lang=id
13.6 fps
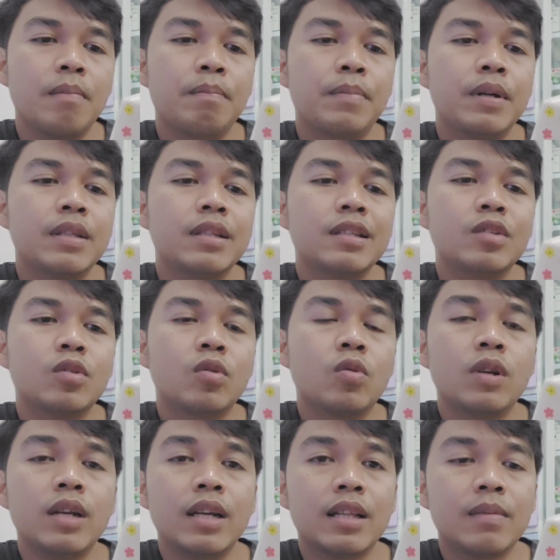penyejuk
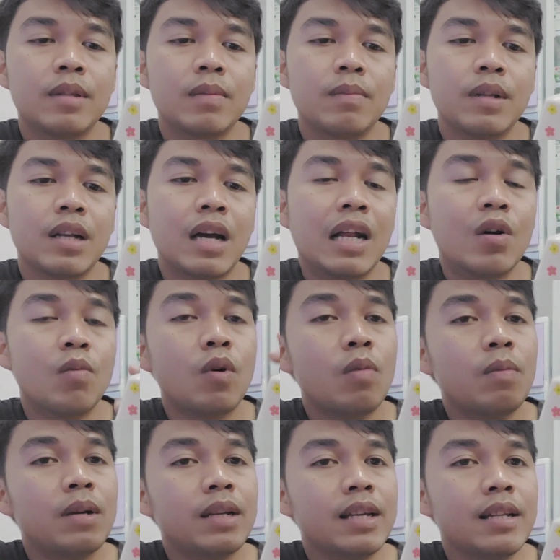kulit teman-teman kalau mau
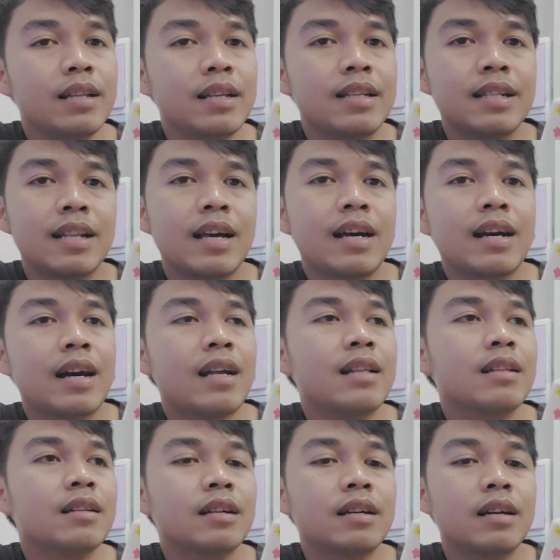beli ini
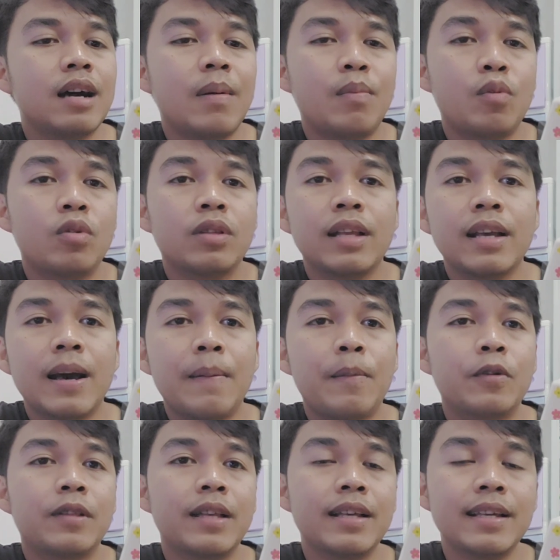silahkan ke
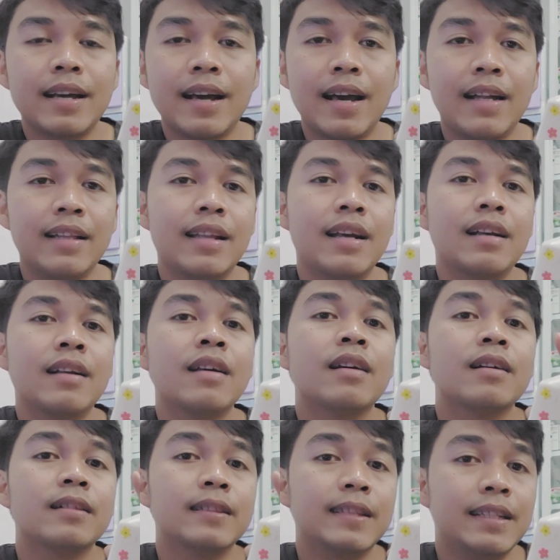apotek-apotek yang ada
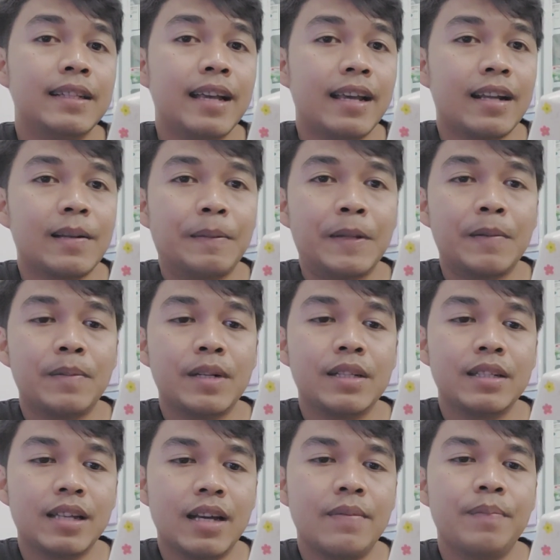di daerah teman-teman
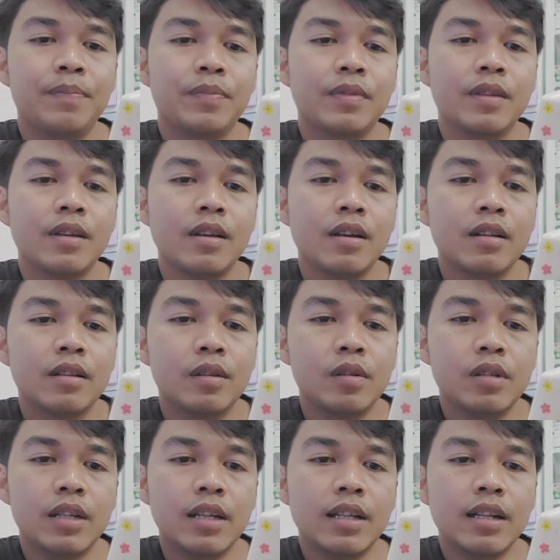ya
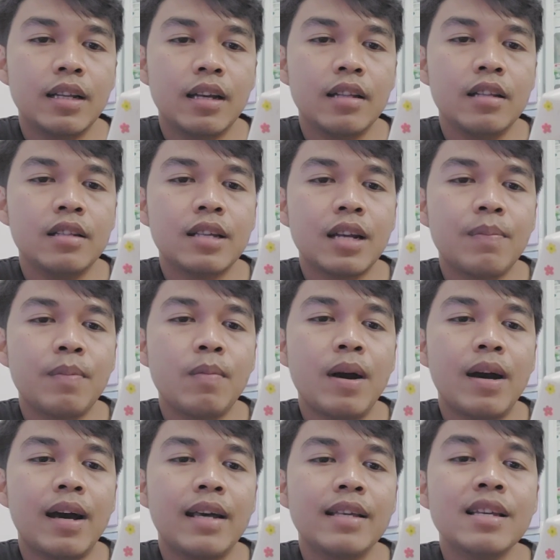terus kita lihatin cara
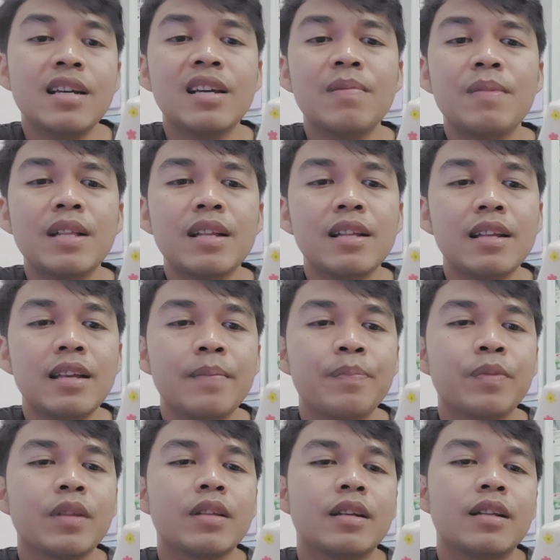pemakaiannya gimana nih
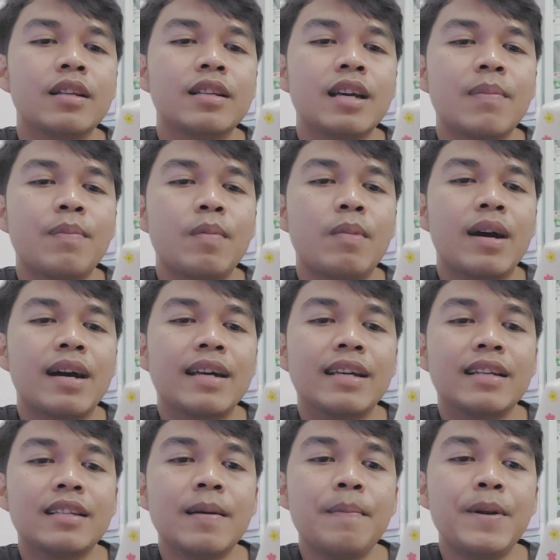jadi cara
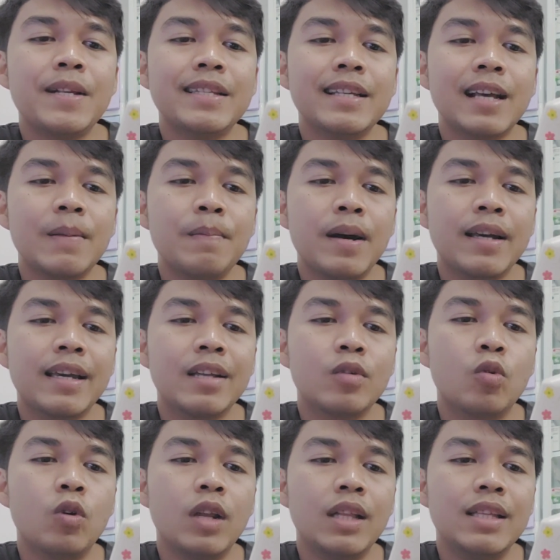pemakaiannya bersihkan bagian
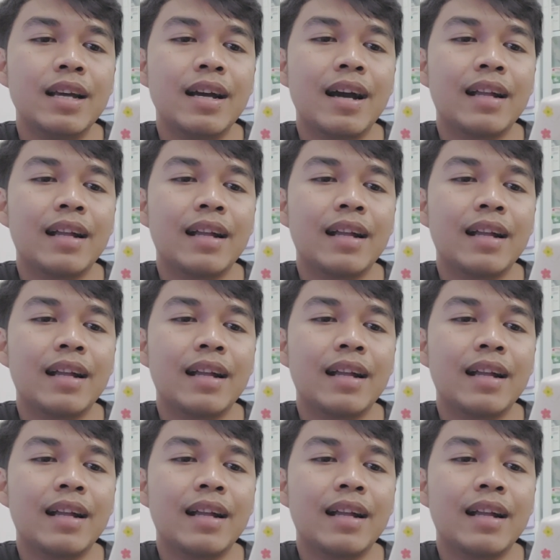kulit yang